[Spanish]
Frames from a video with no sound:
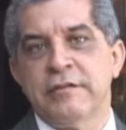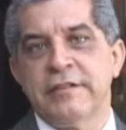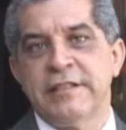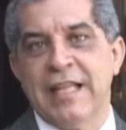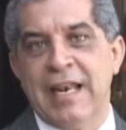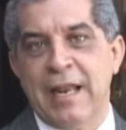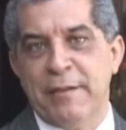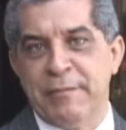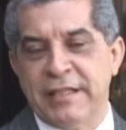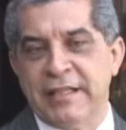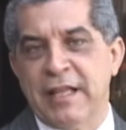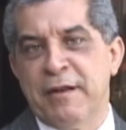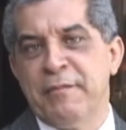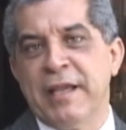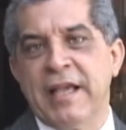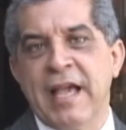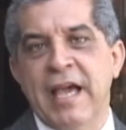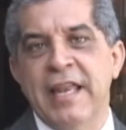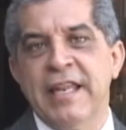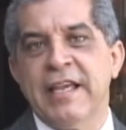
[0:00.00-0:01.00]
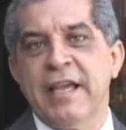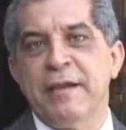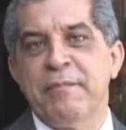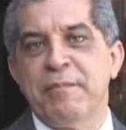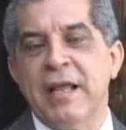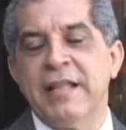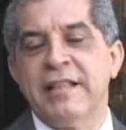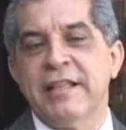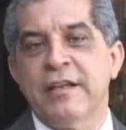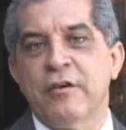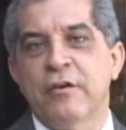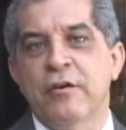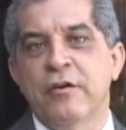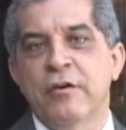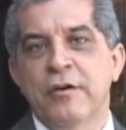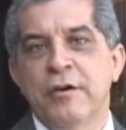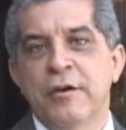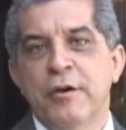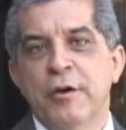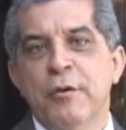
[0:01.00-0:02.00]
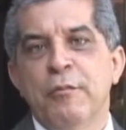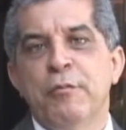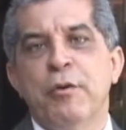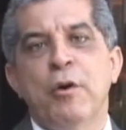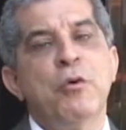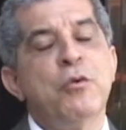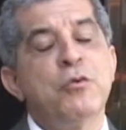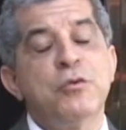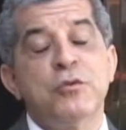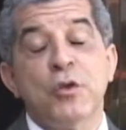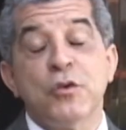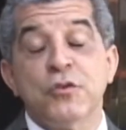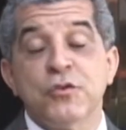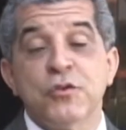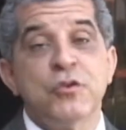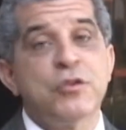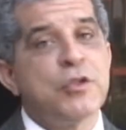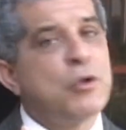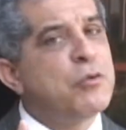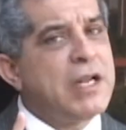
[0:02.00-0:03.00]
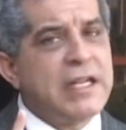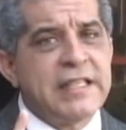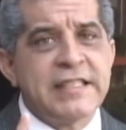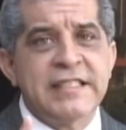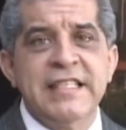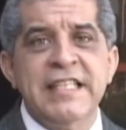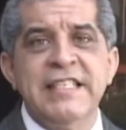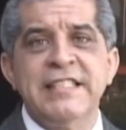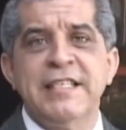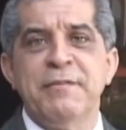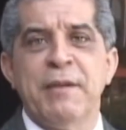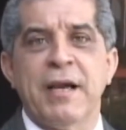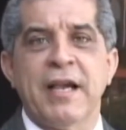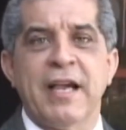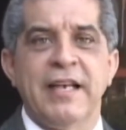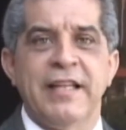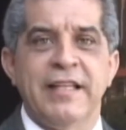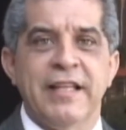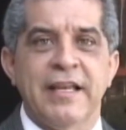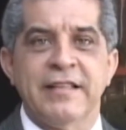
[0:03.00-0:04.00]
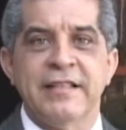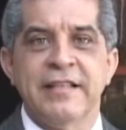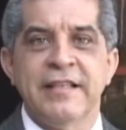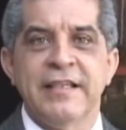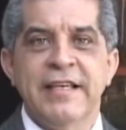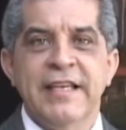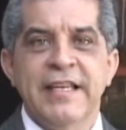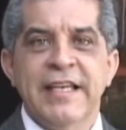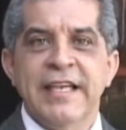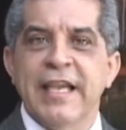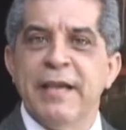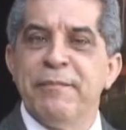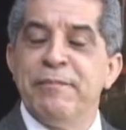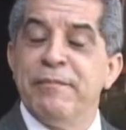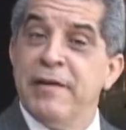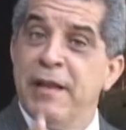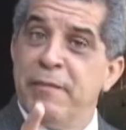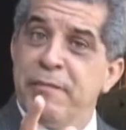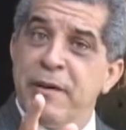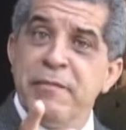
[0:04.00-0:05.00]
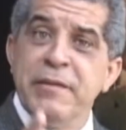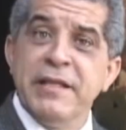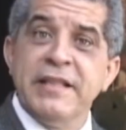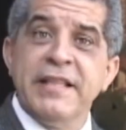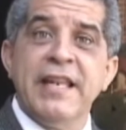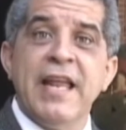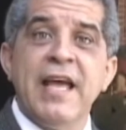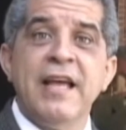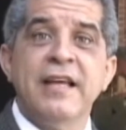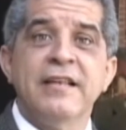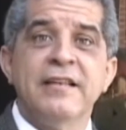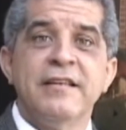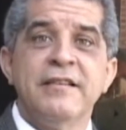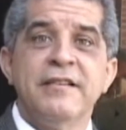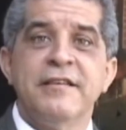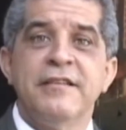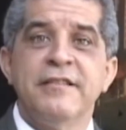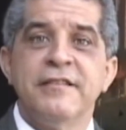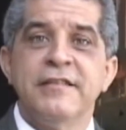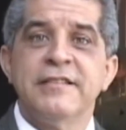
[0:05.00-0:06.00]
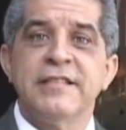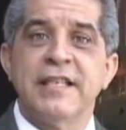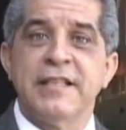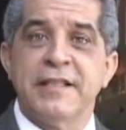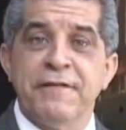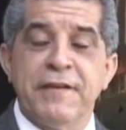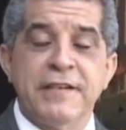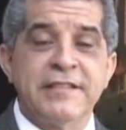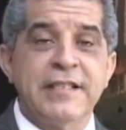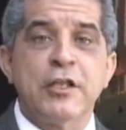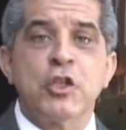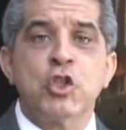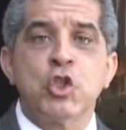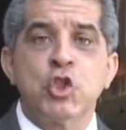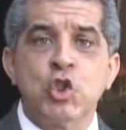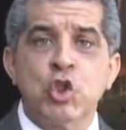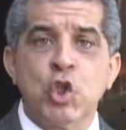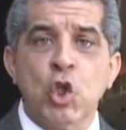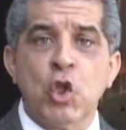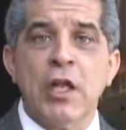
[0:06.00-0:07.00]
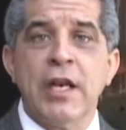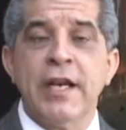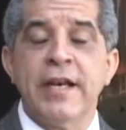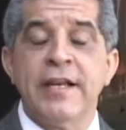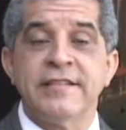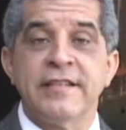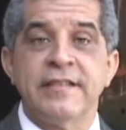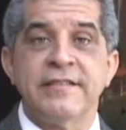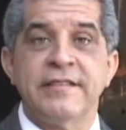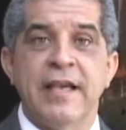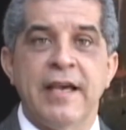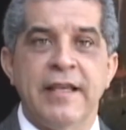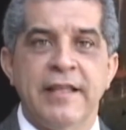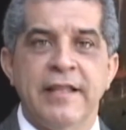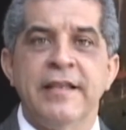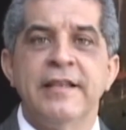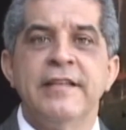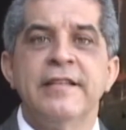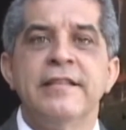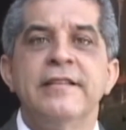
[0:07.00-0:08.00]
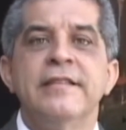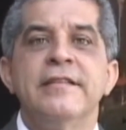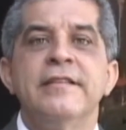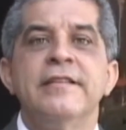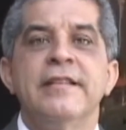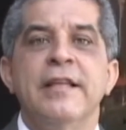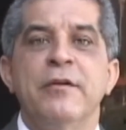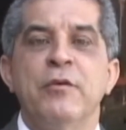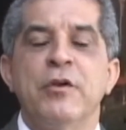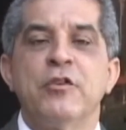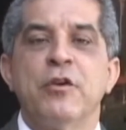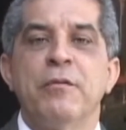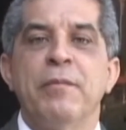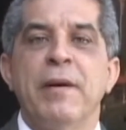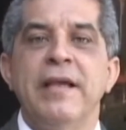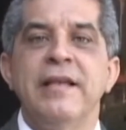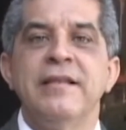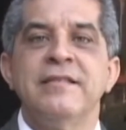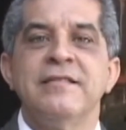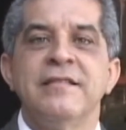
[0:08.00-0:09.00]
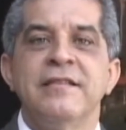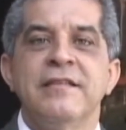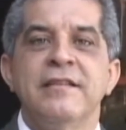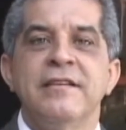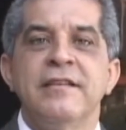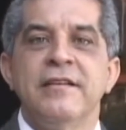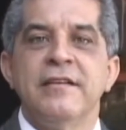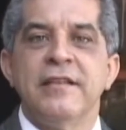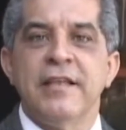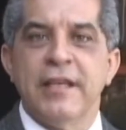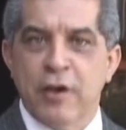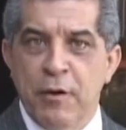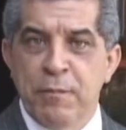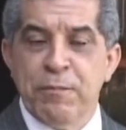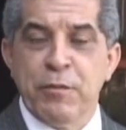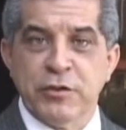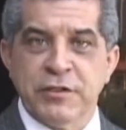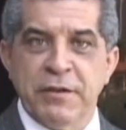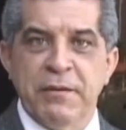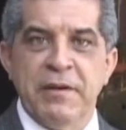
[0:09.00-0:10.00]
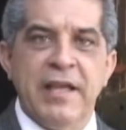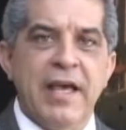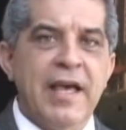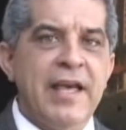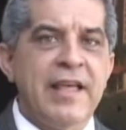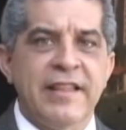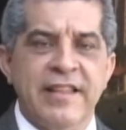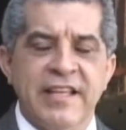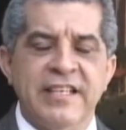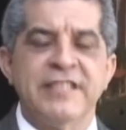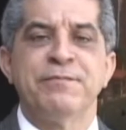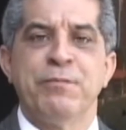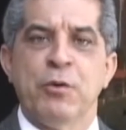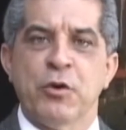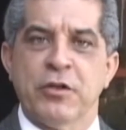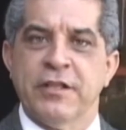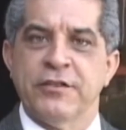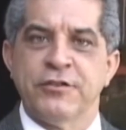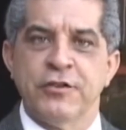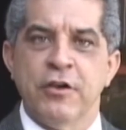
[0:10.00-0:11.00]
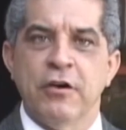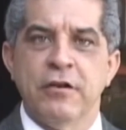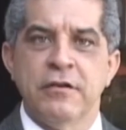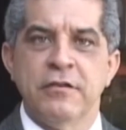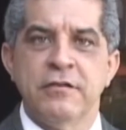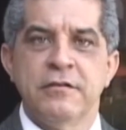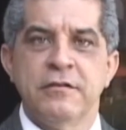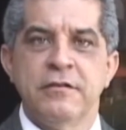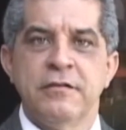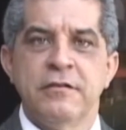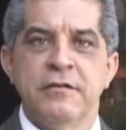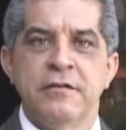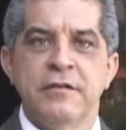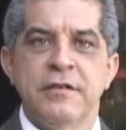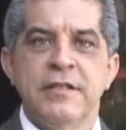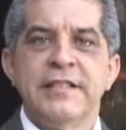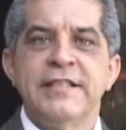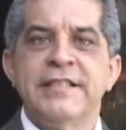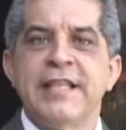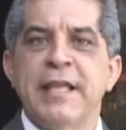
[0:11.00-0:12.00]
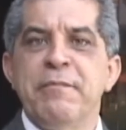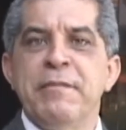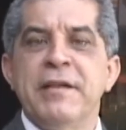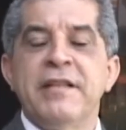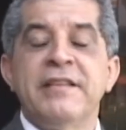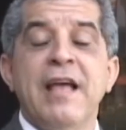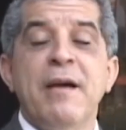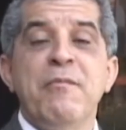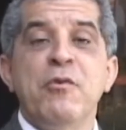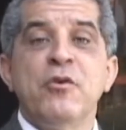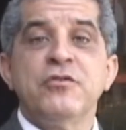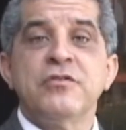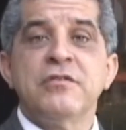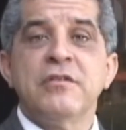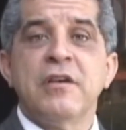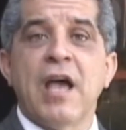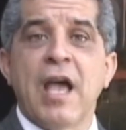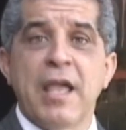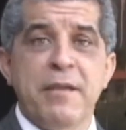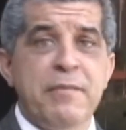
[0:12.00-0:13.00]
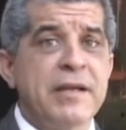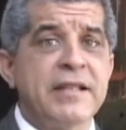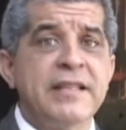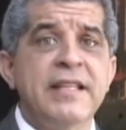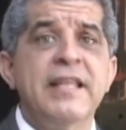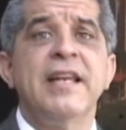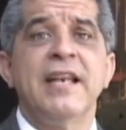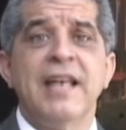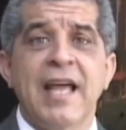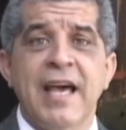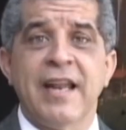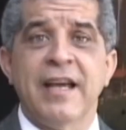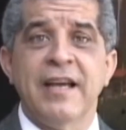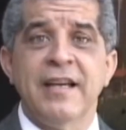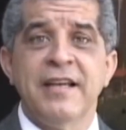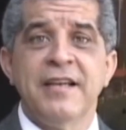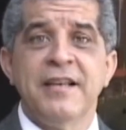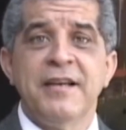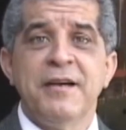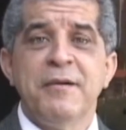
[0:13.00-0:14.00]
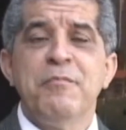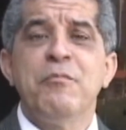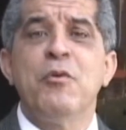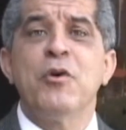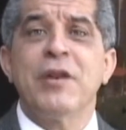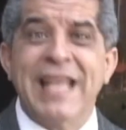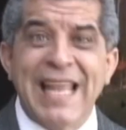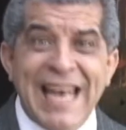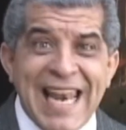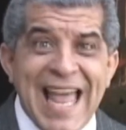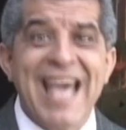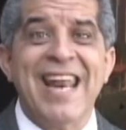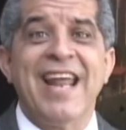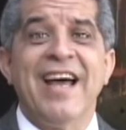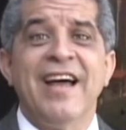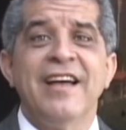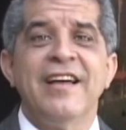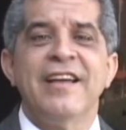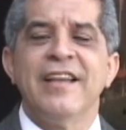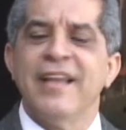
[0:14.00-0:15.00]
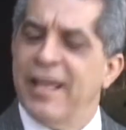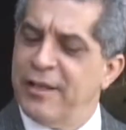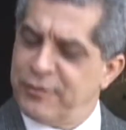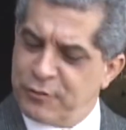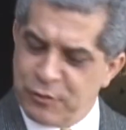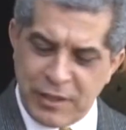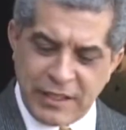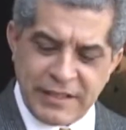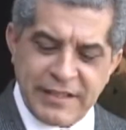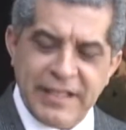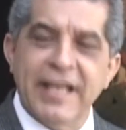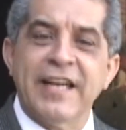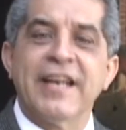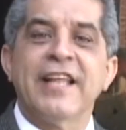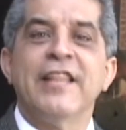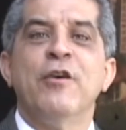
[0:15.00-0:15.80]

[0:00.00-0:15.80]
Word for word: de la metalmecánica y plástico productos de una altísima calidad que le permitirán satisfacer todas las necesidades de nuestro país y con posibilidades de exportación. Te invitamos a invertir en Lara, porque Lara es una tierra